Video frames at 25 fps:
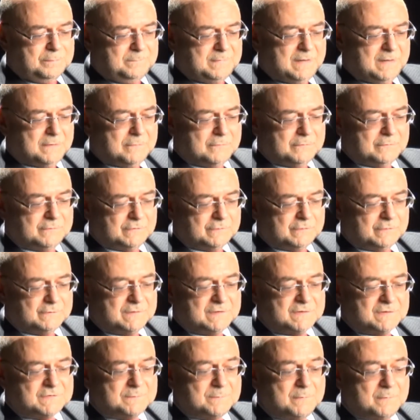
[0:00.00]
miał
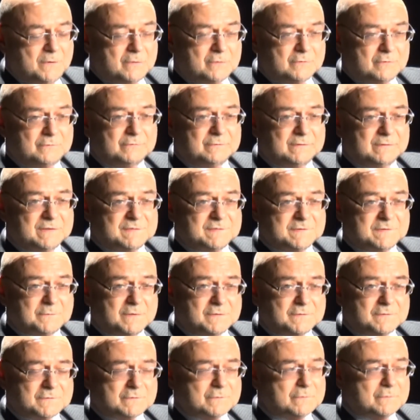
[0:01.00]
dokonać mordu na
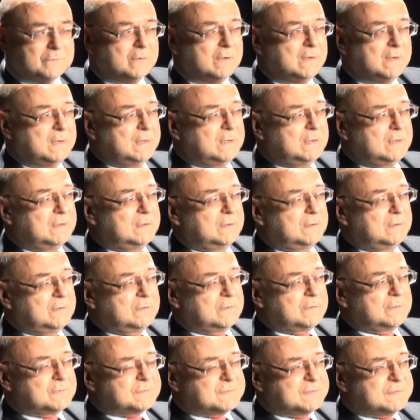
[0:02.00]
działaczu
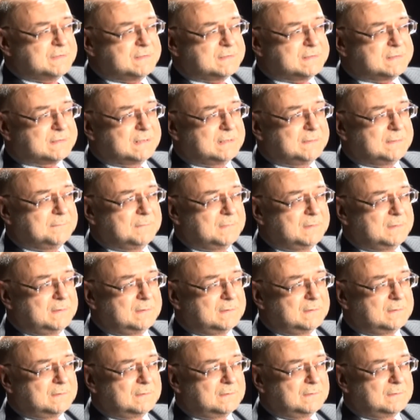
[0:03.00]
rosyjskim,
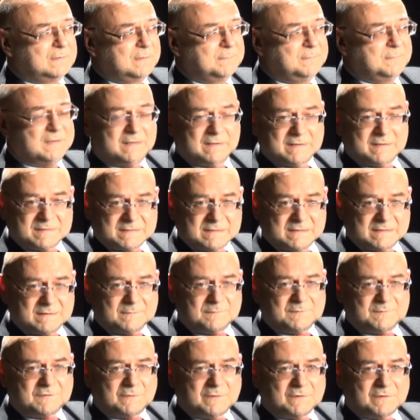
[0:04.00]

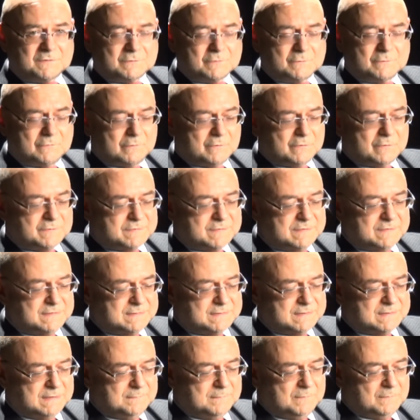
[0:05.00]
emigracyjnym działaczu
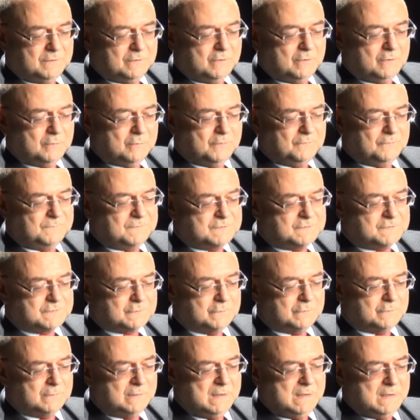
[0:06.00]
rosyjskim
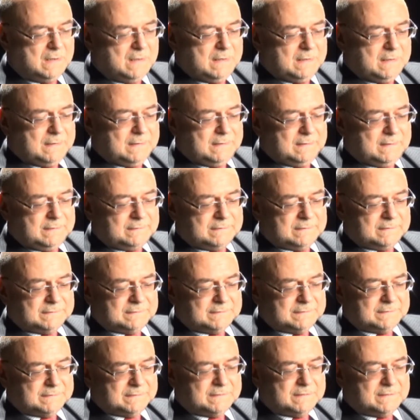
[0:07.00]
Okołowiczu na
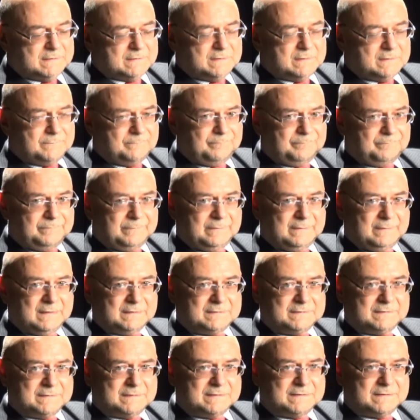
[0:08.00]
terenie,
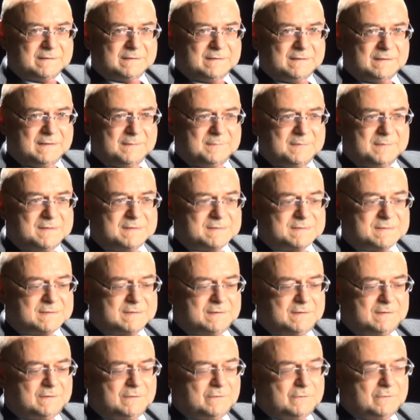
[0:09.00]
na terenie Niemiec
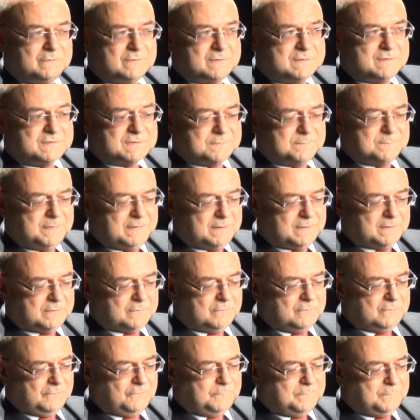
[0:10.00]
i on
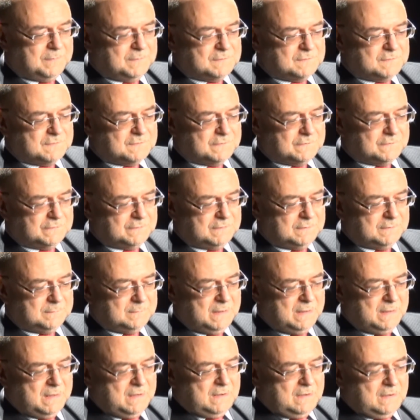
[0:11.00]
zbiegł w 50
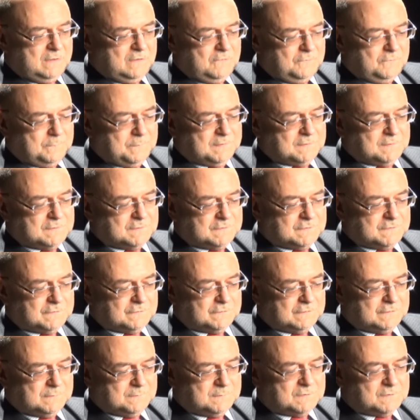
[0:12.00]
w
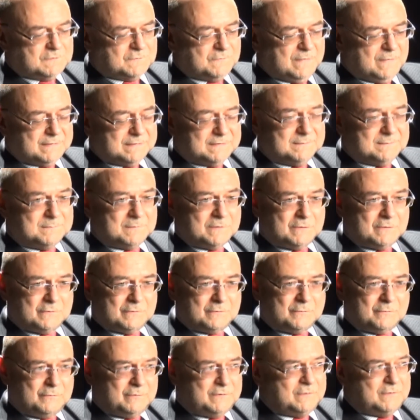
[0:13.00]
1954
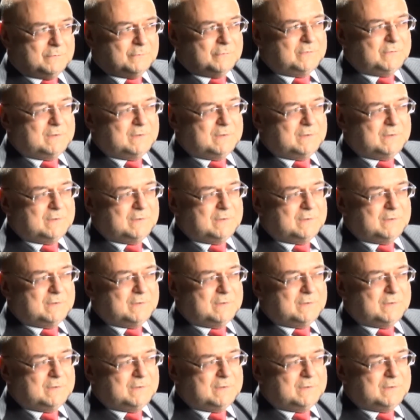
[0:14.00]
roku i